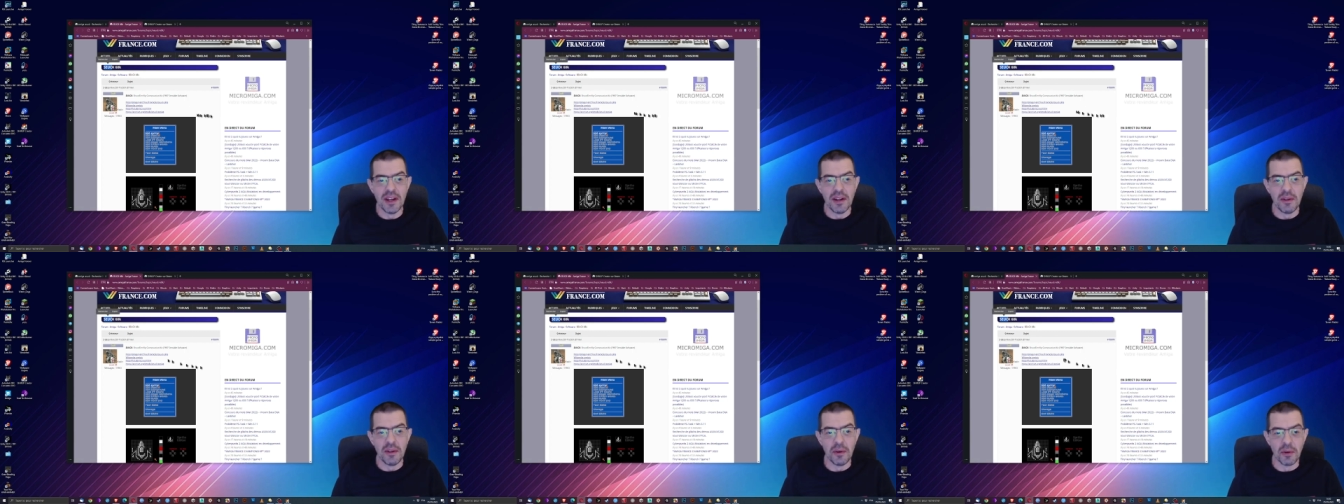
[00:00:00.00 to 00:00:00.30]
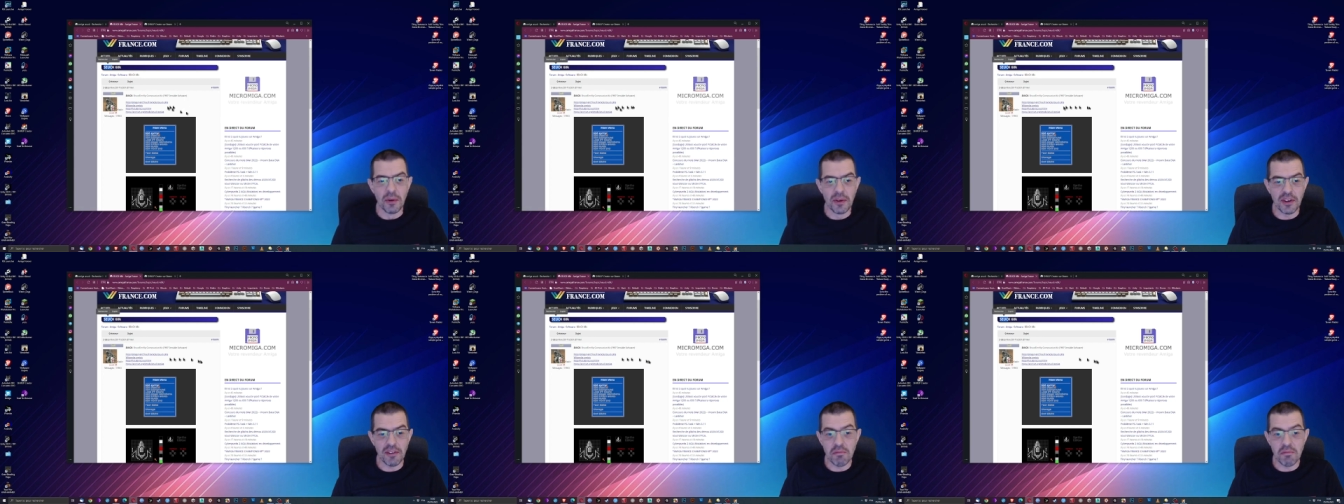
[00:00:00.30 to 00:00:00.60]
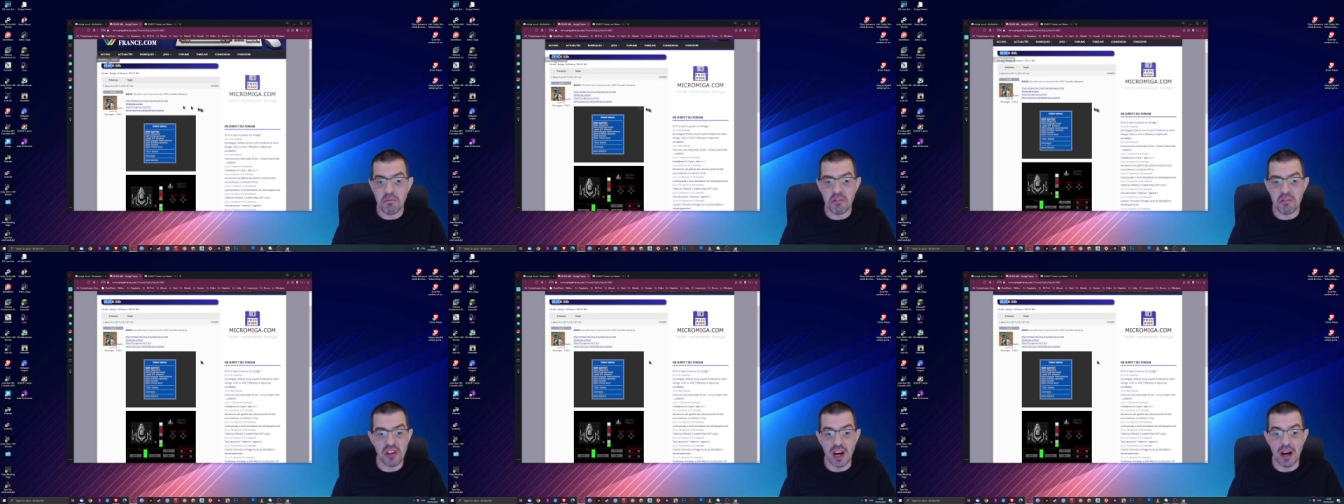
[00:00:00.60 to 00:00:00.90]
Donc,
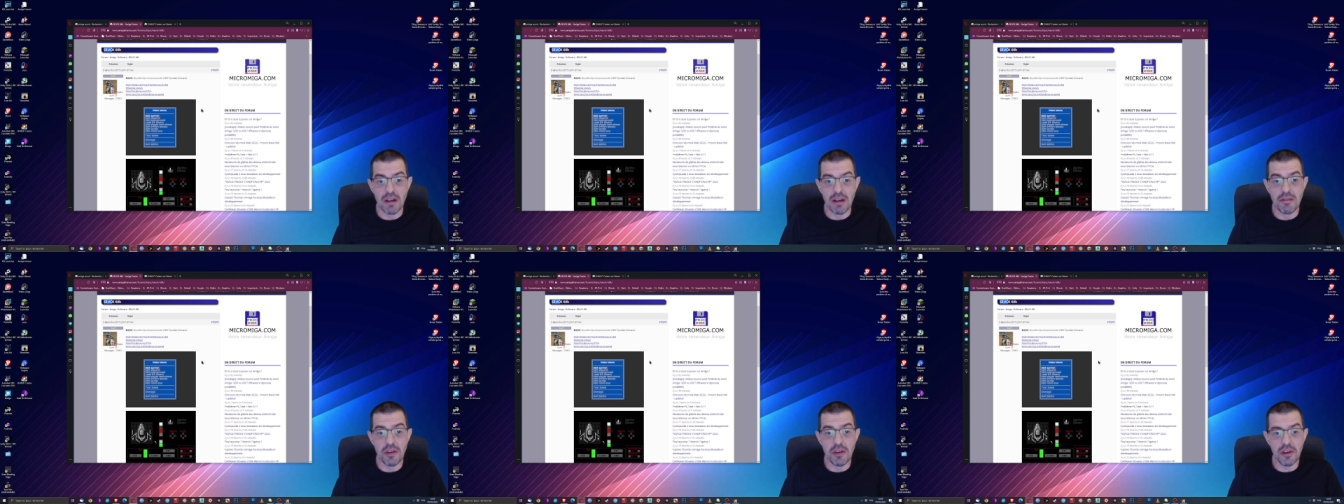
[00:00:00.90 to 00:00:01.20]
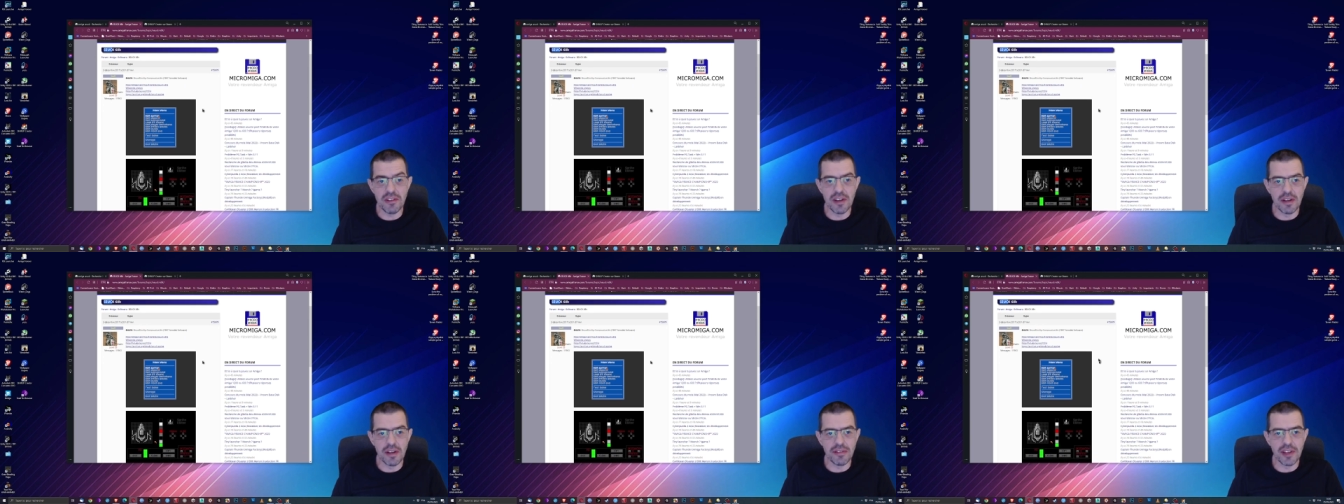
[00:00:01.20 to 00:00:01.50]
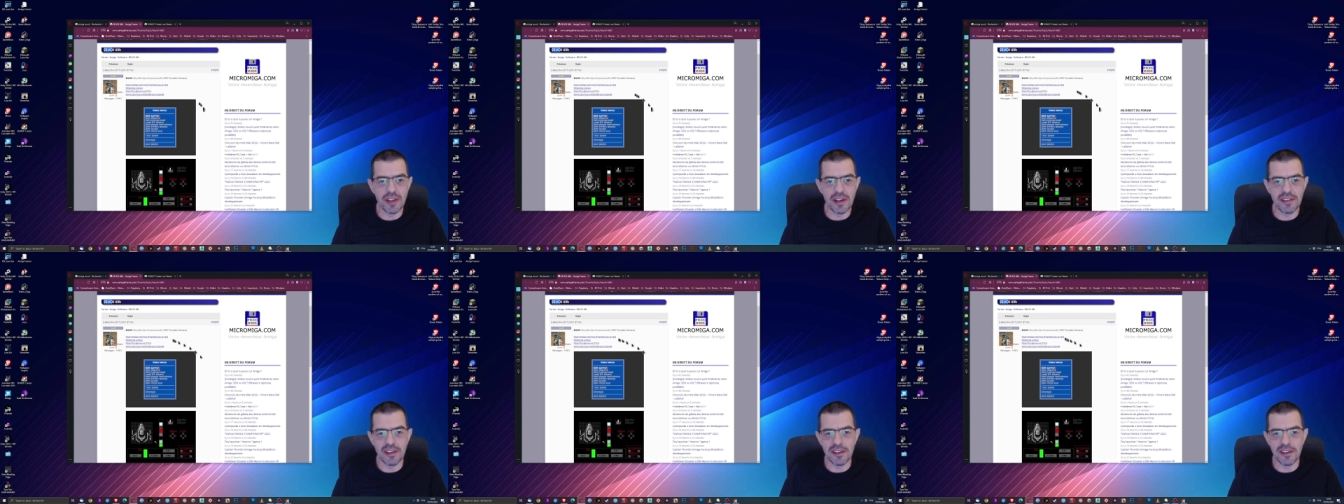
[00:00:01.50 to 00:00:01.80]
c'est un vieux soft,
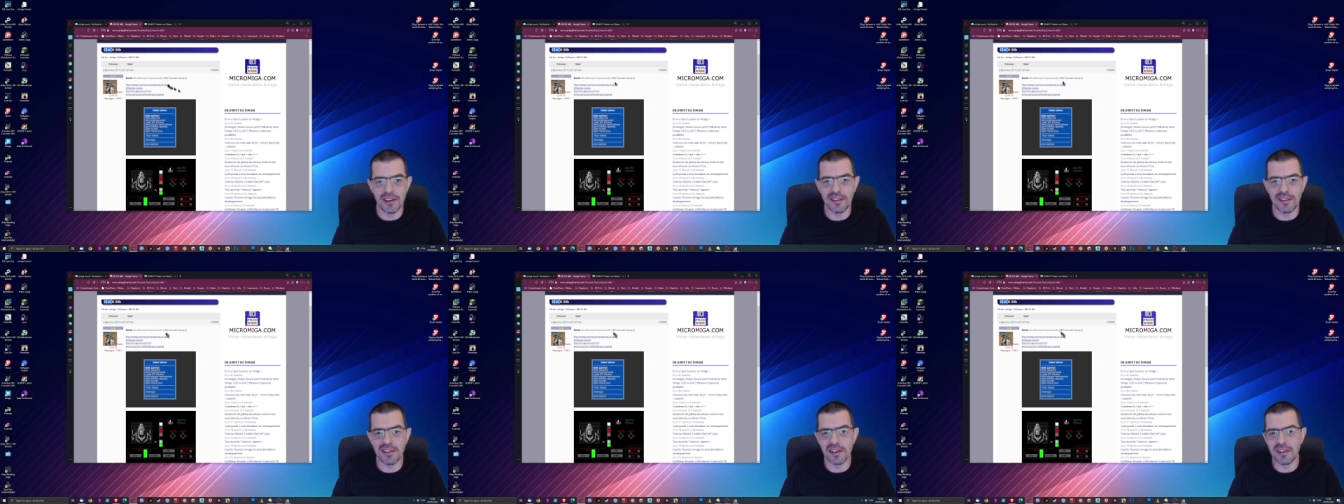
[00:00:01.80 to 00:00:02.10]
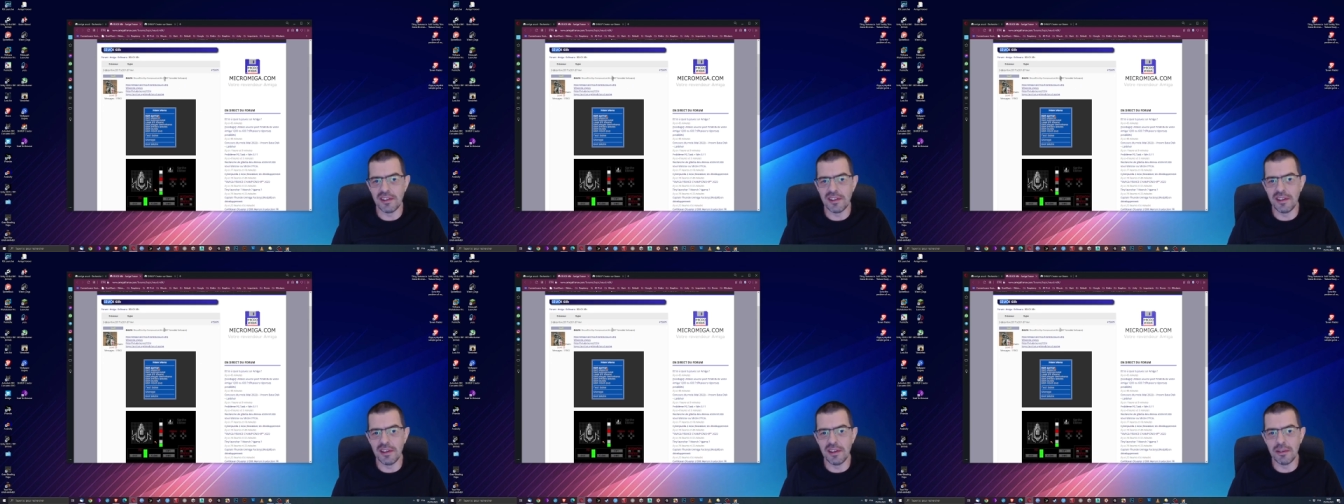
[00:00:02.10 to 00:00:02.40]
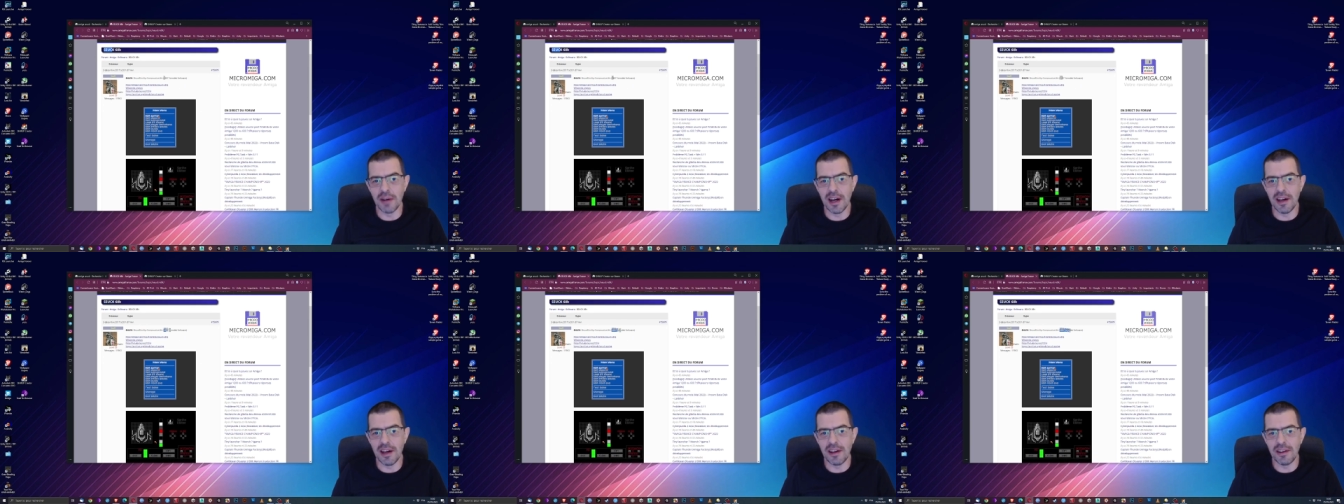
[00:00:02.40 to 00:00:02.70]
hein, c'était sorti,
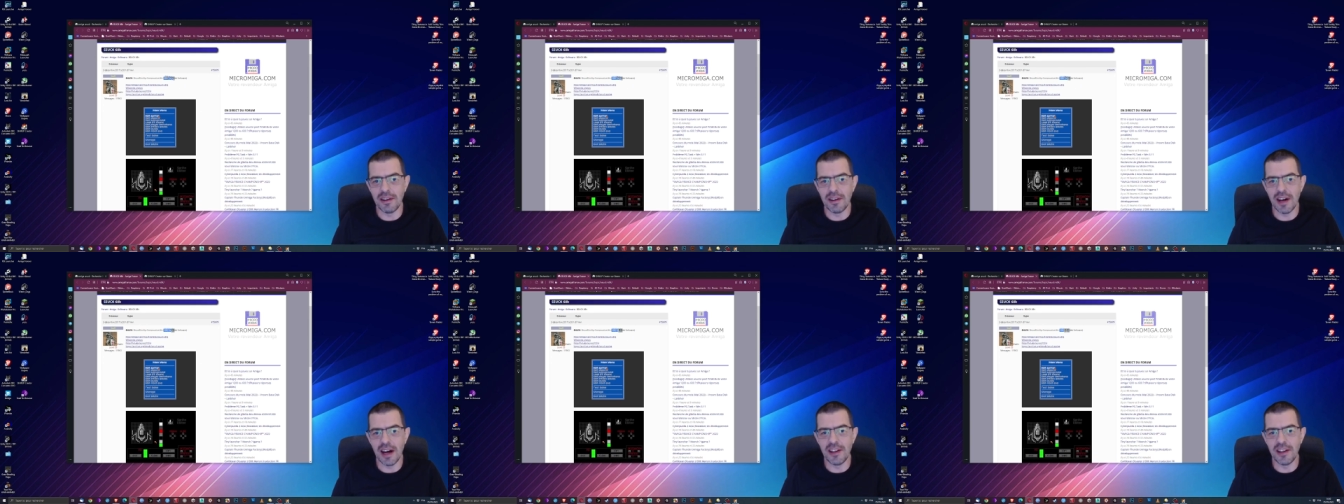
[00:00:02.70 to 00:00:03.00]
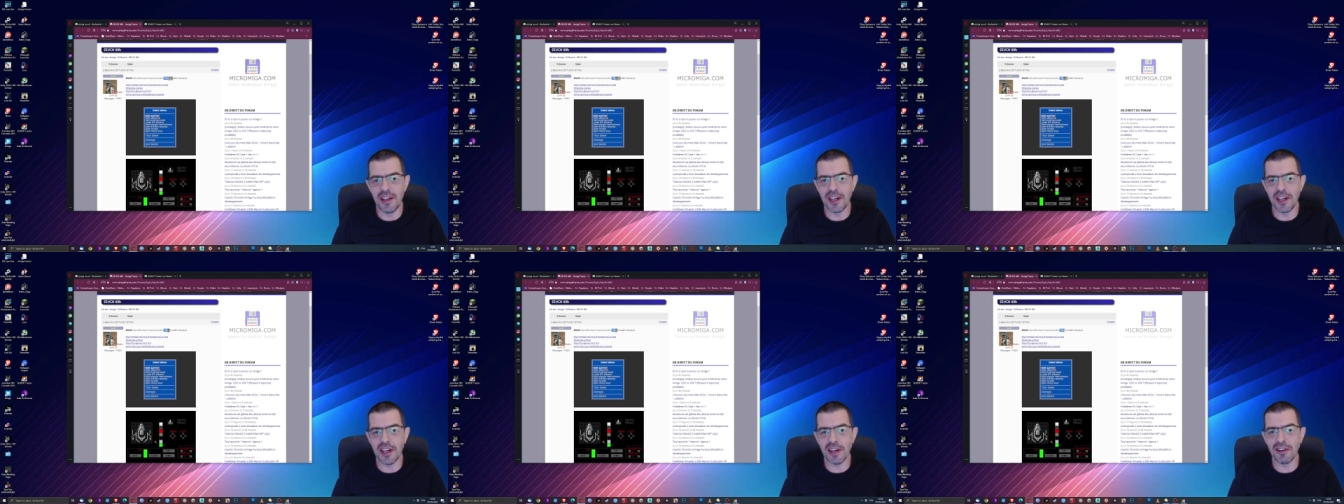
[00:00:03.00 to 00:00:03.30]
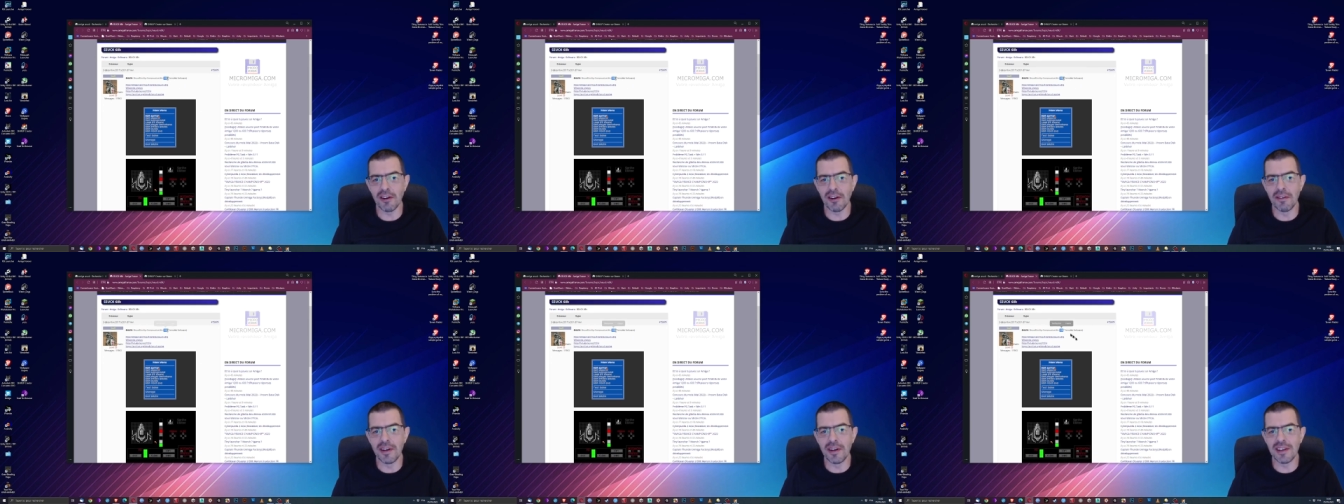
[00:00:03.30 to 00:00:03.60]
ouais, année
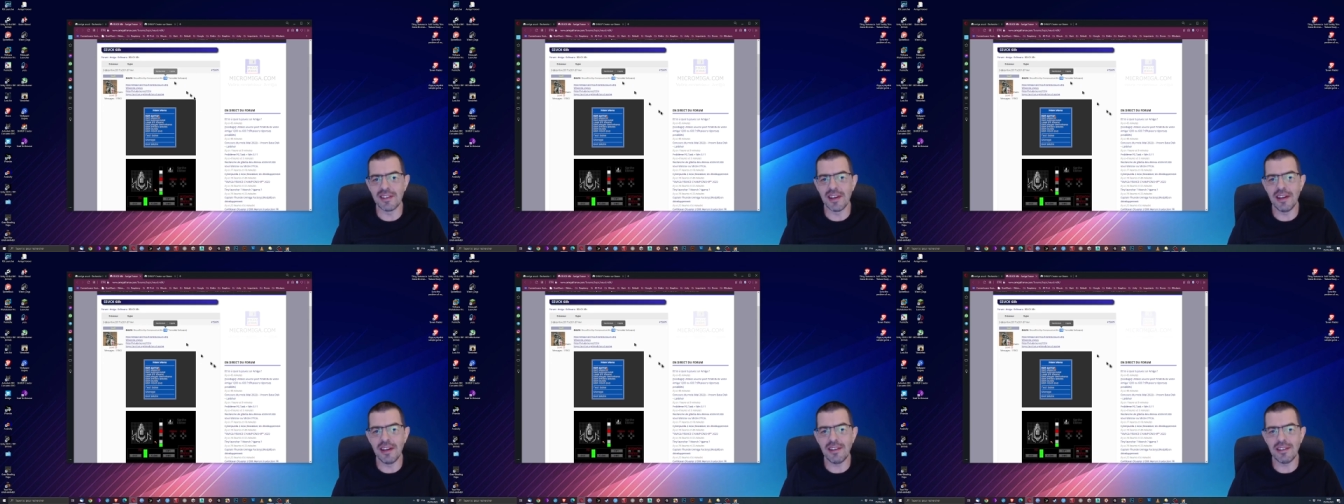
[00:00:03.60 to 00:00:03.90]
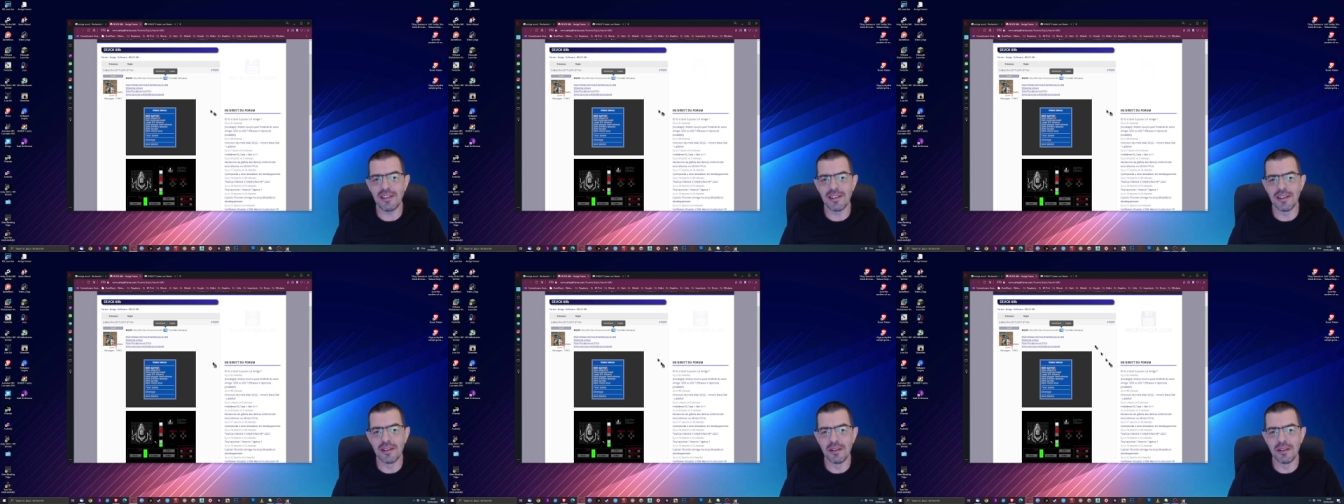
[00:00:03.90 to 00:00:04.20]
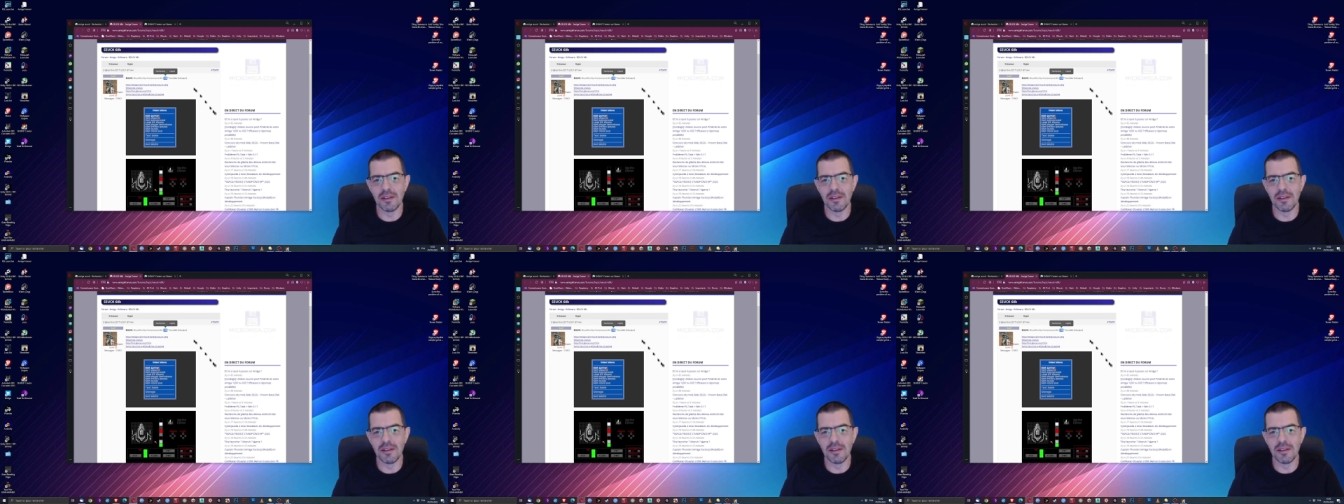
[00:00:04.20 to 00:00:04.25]
87,